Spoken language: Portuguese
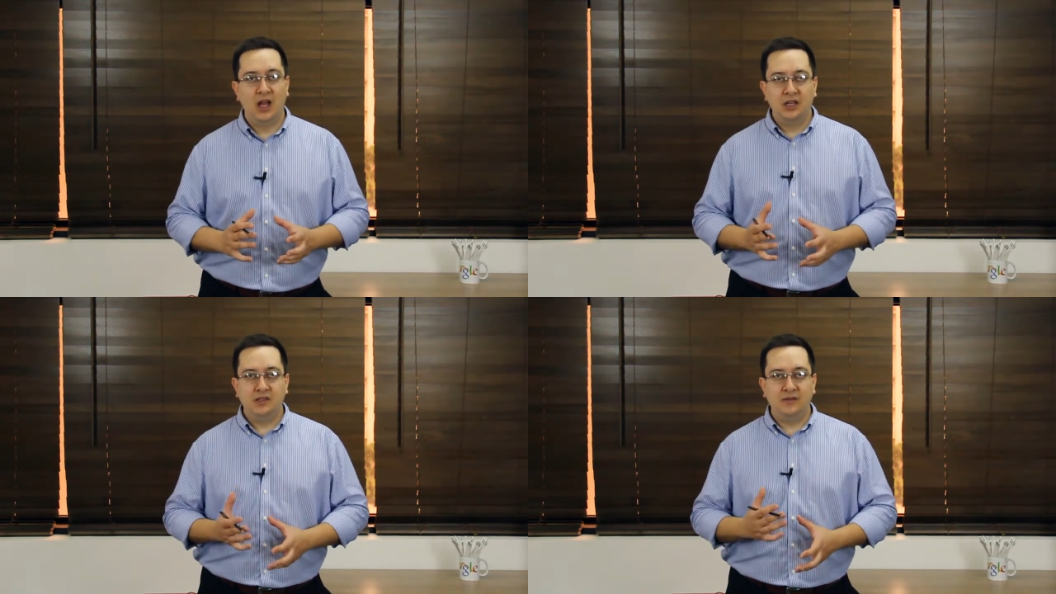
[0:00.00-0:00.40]

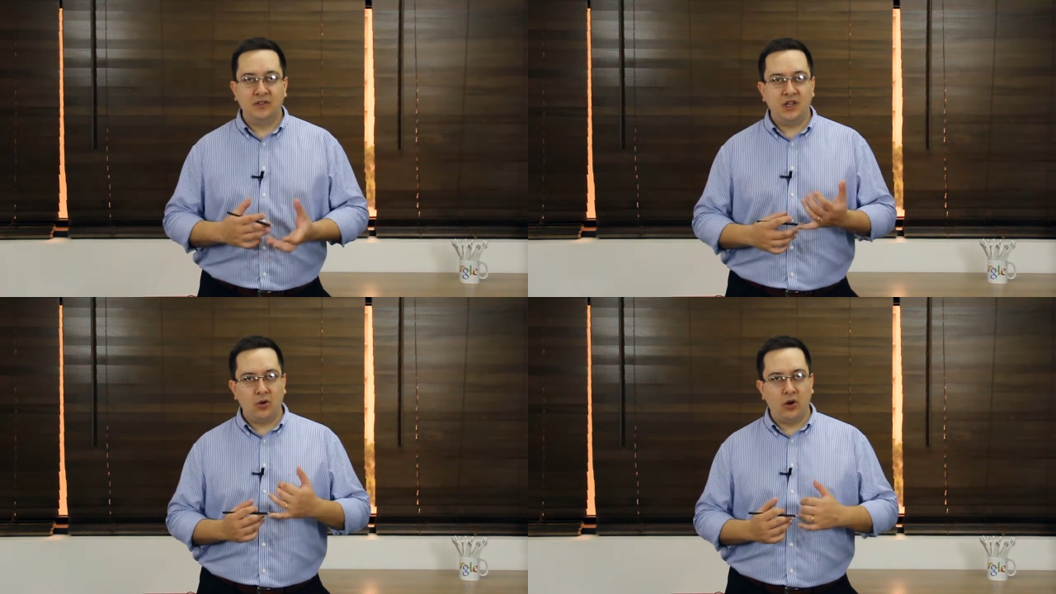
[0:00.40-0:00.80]
Se
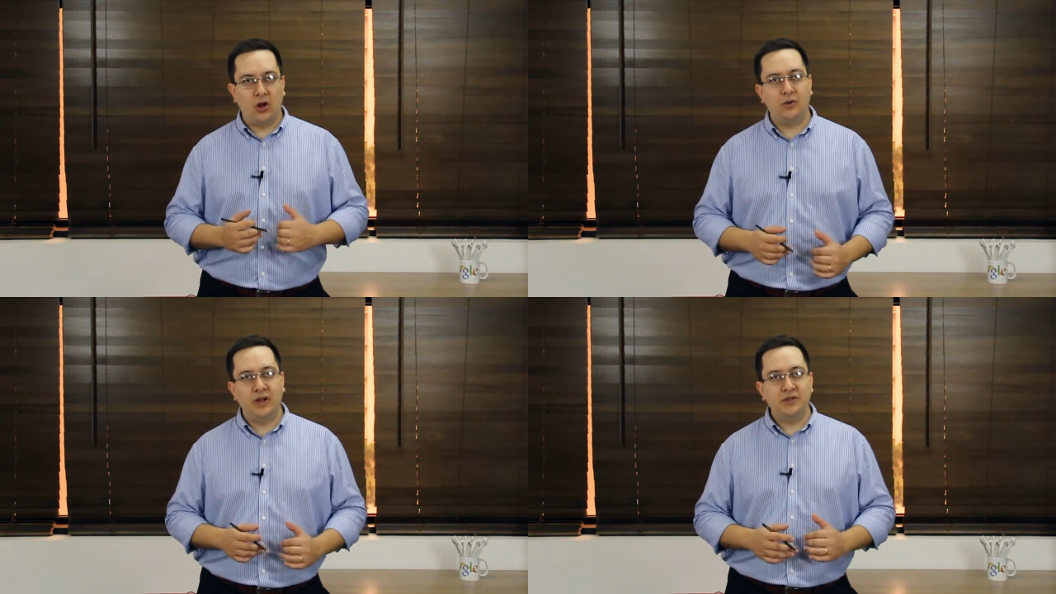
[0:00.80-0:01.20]
você
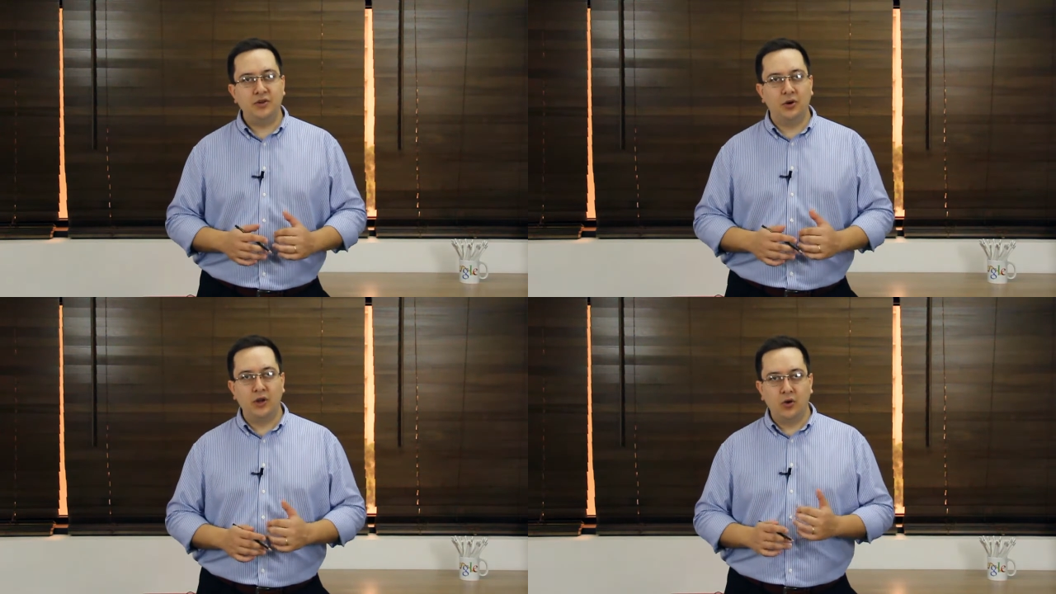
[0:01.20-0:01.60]
coloca o
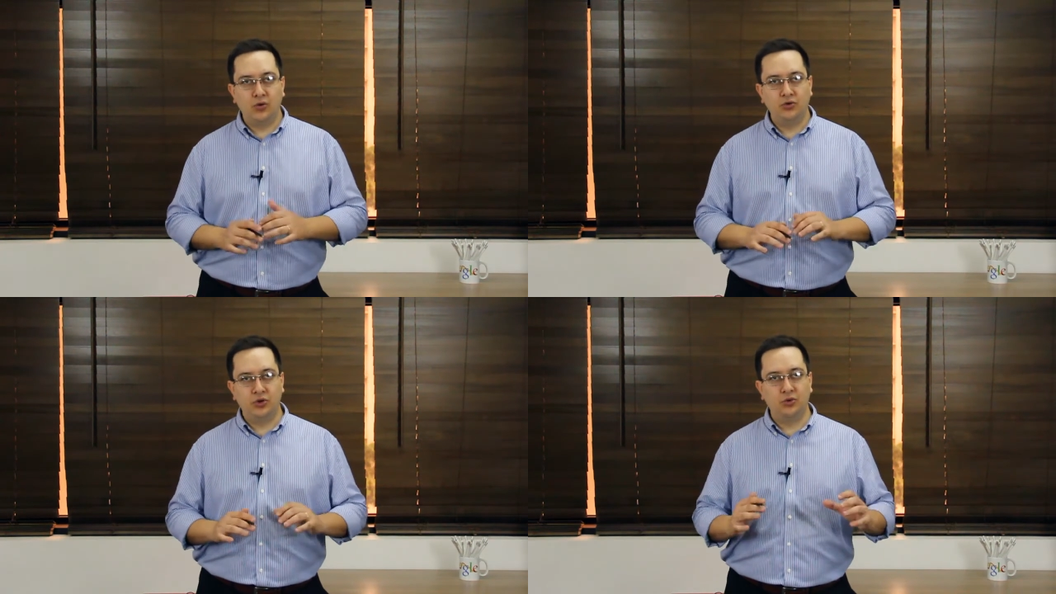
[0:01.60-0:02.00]
SEO em
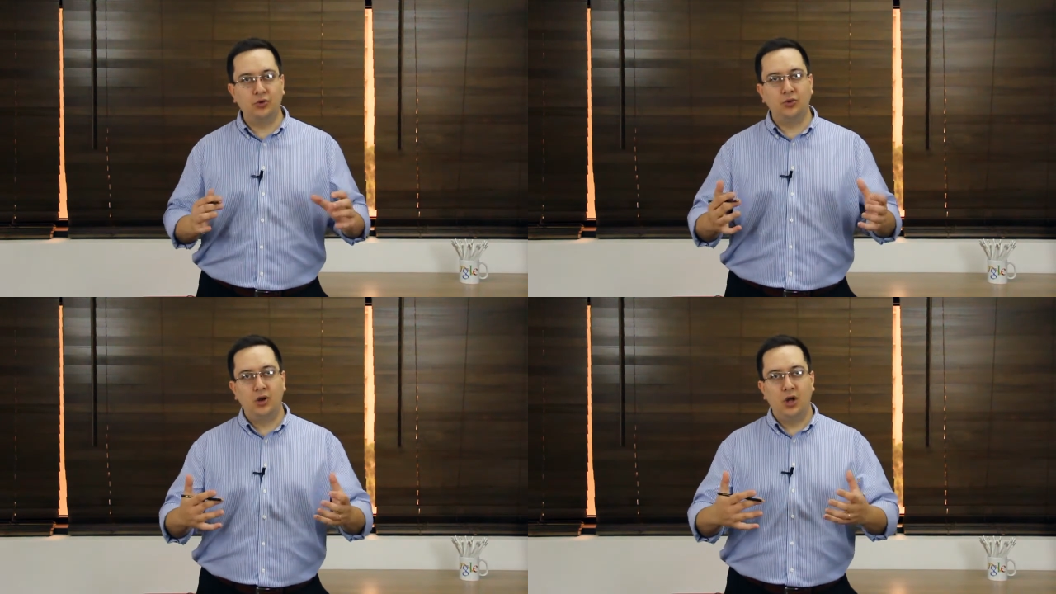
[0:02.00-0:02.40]

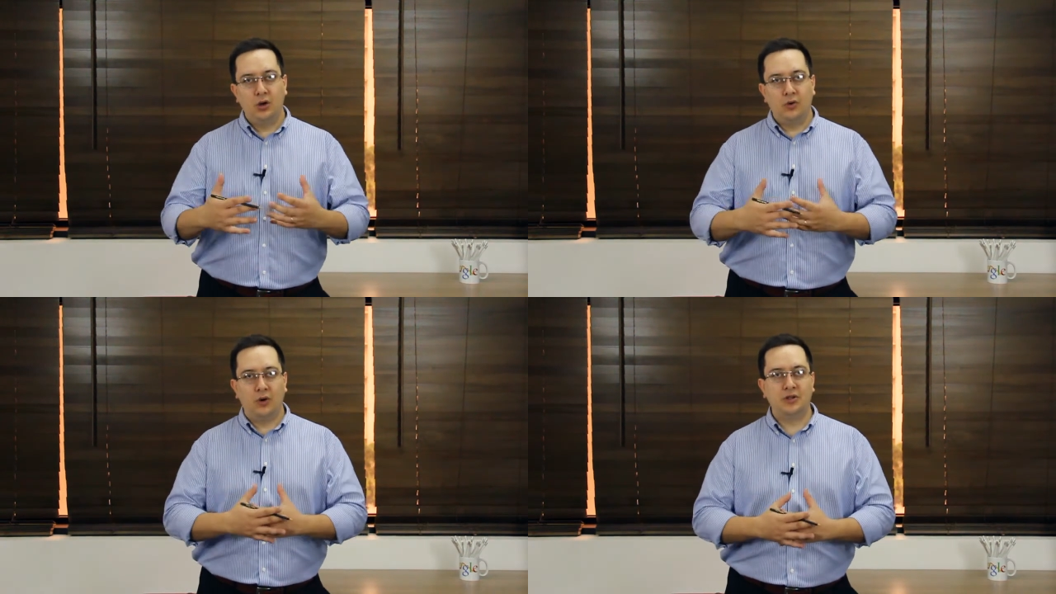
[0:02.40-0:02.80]
conjunto
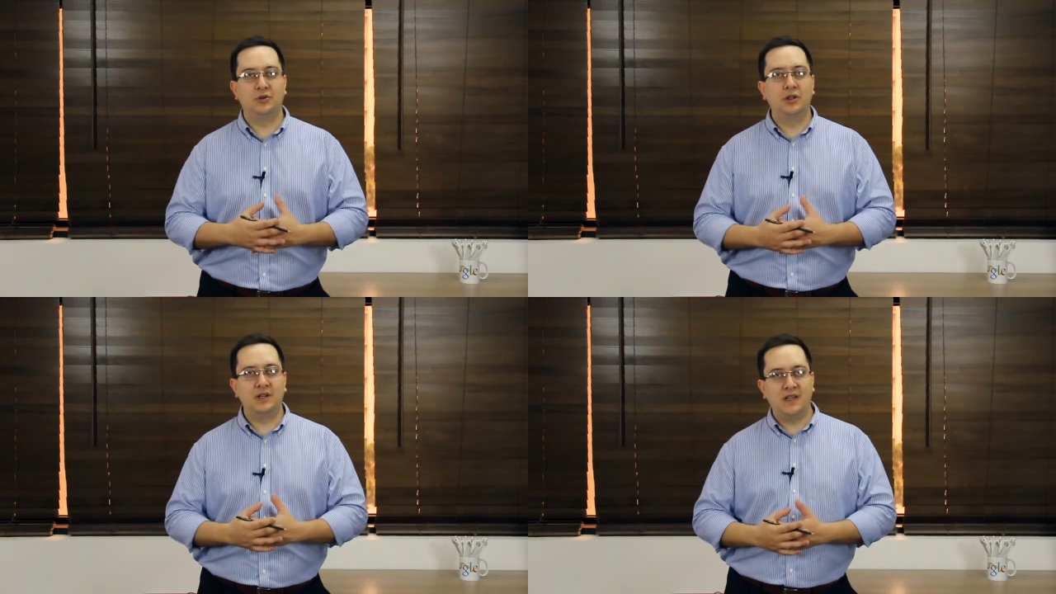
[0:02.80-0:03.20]
com as
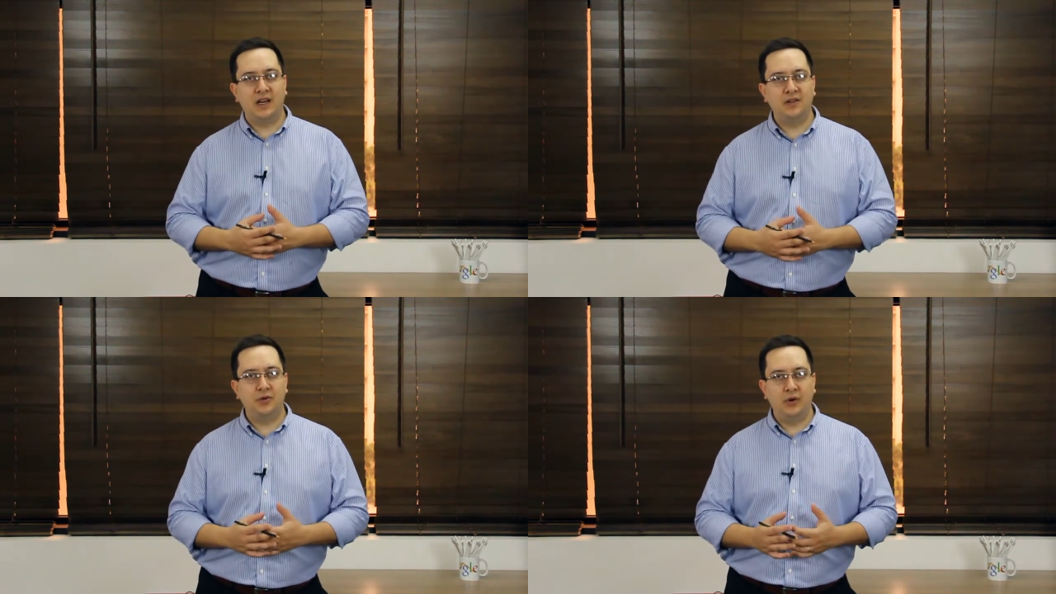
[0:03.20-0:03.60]
outras
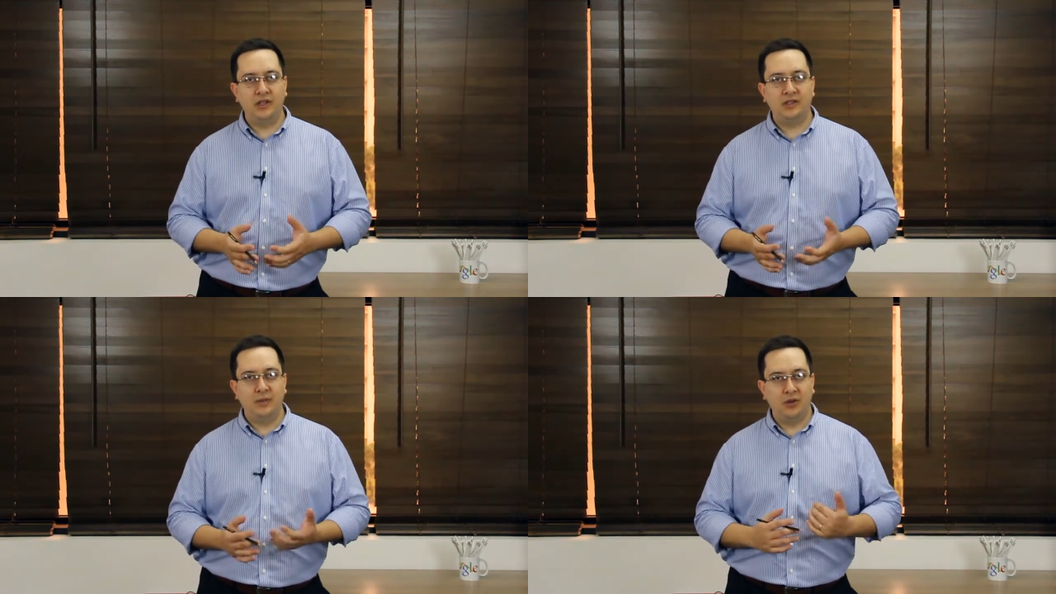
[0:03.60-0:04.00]
áreas de
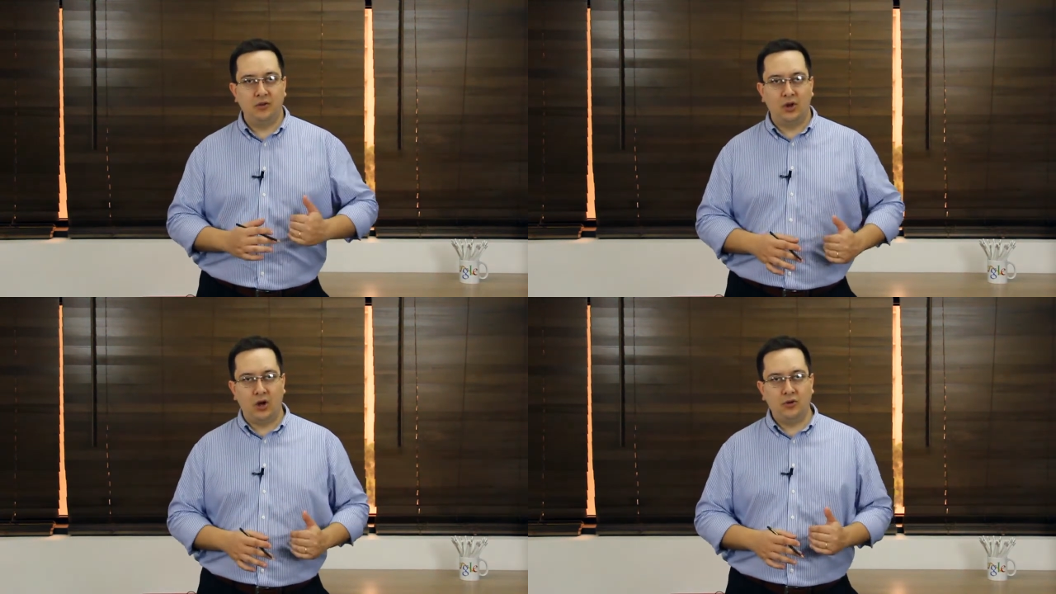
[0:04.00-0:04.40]

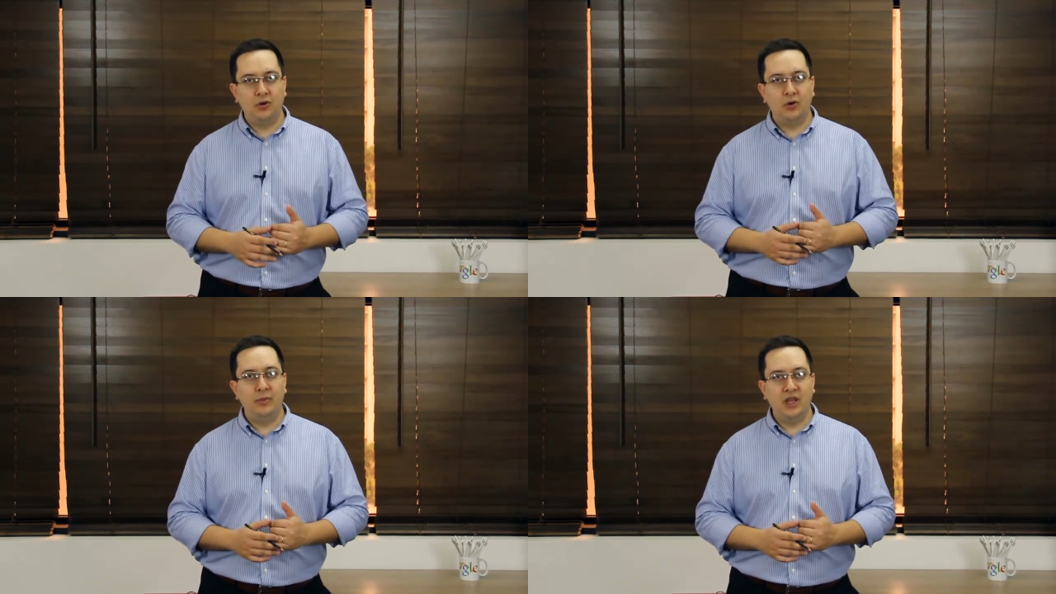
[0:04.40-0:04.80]
conhecimento logo
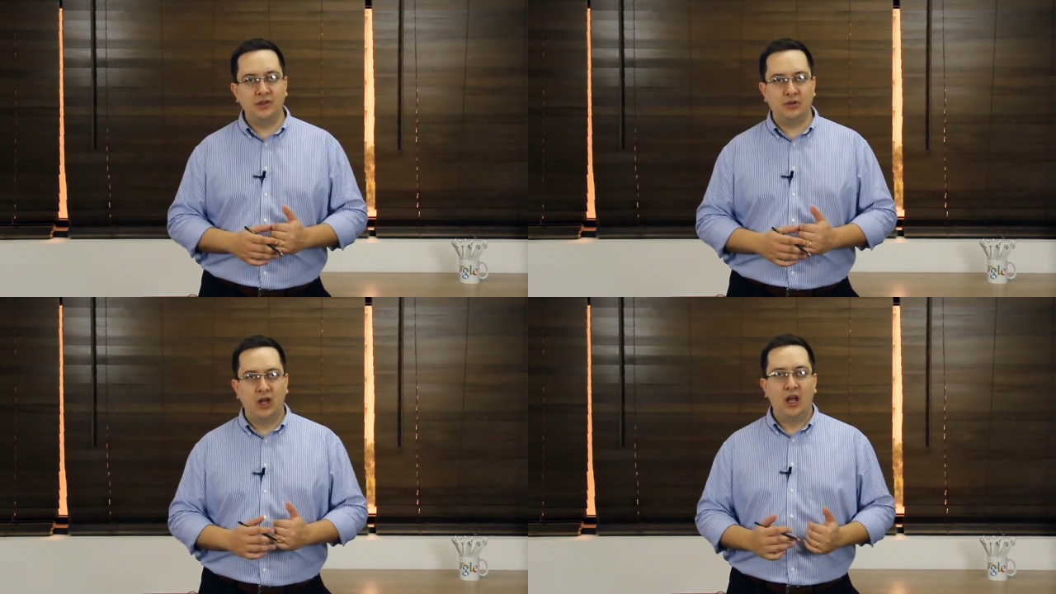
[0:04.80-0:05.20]
no
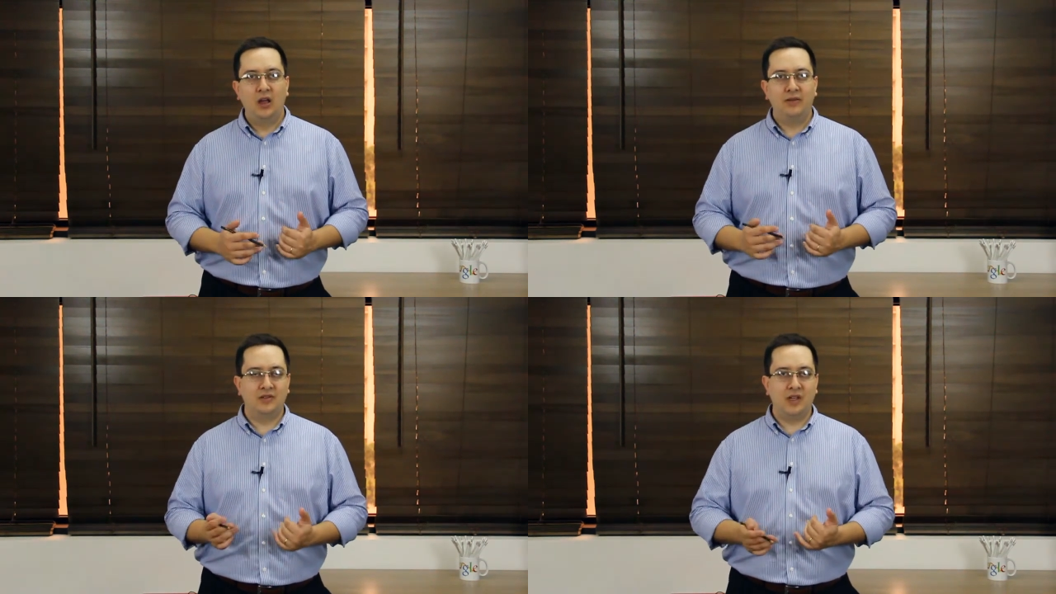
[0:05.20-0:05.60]
começo,
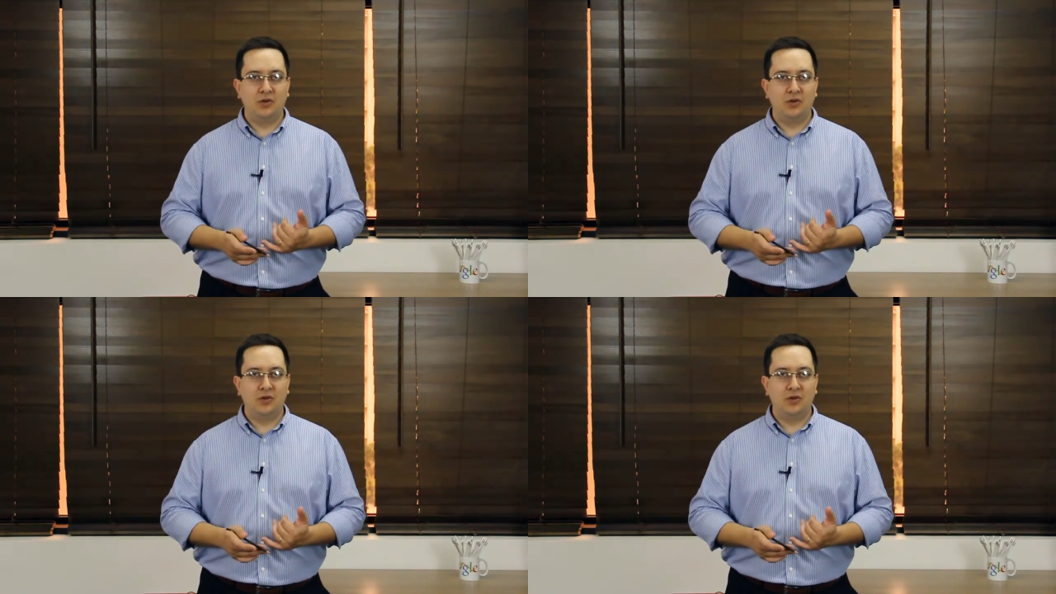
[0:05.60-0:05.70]
você